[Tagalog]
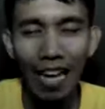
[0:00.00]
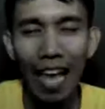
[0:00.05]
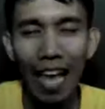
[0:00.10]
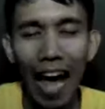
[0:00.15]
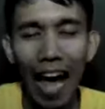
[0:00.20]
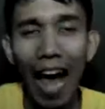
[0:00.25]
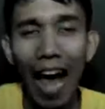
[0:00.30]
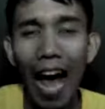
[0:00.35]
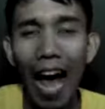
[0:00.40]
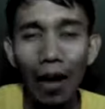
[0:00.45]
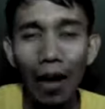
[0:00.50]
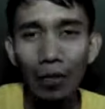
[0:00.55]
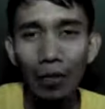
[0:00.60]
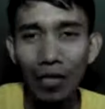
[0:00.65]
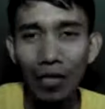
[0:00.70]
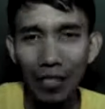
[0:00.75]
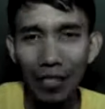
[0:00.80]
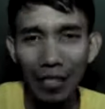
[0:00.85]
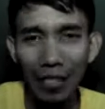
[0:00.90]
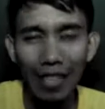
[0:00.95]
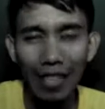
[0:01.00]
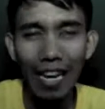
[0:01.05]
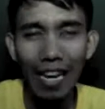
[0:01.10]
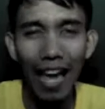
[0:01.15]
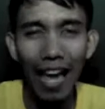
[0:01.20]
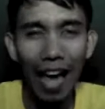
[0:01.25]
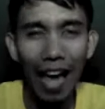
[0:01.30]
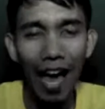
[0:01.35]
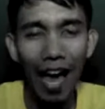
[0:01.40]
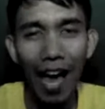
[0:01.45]
Salamat,
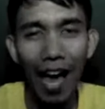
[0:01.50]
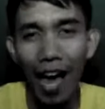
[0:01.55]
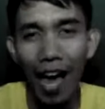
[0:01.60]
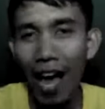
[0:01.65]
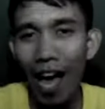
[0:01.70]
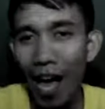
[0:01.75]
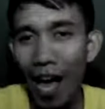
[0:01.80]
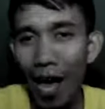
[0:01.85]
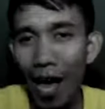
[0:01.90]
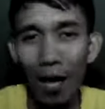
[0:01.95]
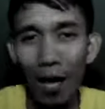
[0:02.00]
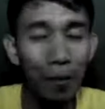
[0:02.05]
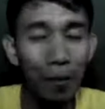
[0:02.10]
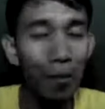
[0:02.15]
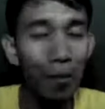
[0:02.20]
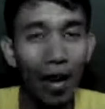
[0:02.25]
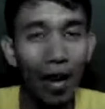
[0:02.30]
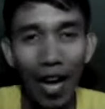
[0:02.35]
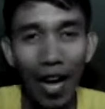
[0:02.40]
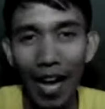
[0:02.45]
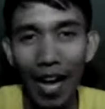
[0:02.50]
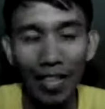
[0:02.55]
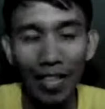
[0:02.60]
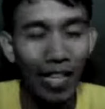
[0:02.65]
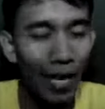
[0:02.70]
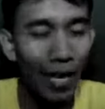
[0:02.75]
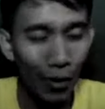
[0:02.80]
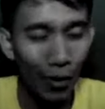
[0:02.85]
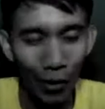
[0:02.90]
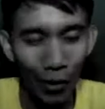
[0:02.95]
salamat,
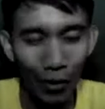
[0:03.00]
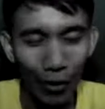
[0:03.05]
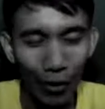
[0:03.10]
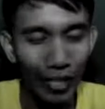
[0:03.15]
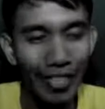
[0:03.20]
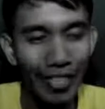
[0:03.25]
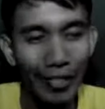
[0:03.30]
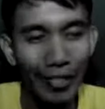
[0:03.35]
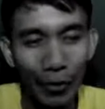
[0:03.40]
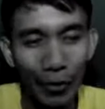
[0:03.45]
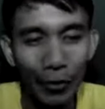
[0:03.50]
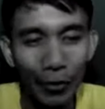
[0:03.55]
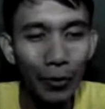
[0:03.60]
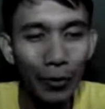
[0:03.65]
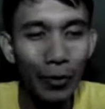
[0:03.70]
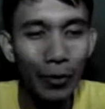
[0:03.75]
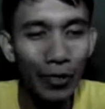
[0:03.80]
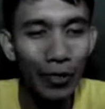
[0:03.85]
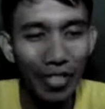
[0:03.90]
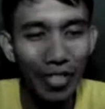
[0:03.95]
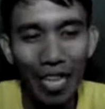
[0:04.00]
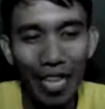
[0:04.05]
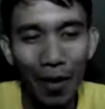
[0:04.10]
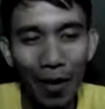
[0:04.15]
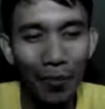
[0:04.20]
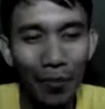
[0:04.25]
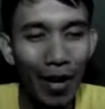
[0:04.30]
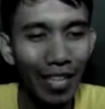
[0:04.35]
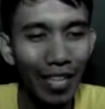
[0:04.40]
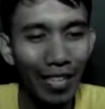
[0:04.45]
O oh Jesus sa
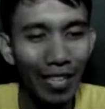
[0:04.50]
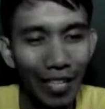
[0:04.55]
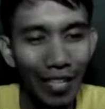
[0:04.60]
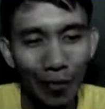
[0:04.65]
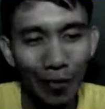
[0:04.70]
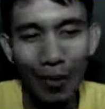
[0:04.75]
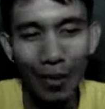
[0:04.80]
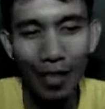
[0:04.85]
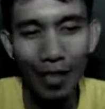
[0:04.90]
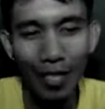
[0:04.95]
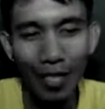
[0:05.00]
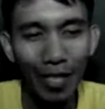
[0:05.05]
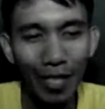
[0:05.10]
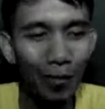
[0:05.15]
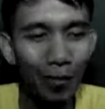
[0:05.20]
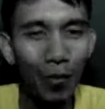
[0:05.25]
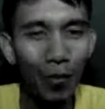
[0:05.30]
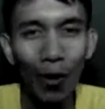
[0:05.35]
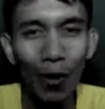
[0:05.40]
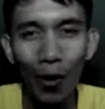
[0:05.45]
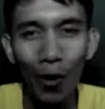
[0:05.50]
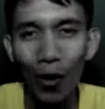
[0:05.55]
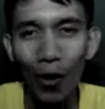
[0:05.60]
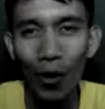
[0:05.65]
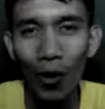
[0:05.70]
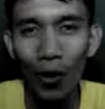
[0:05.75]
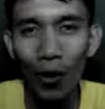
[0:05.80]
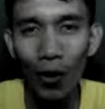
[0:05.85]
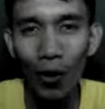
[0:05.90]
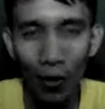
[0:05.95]
pag-ibig
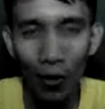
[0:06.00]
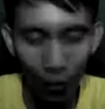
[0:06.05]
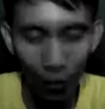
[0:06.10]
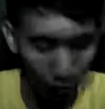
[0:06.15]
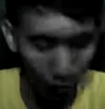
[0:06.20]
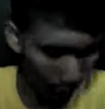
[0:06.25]
mo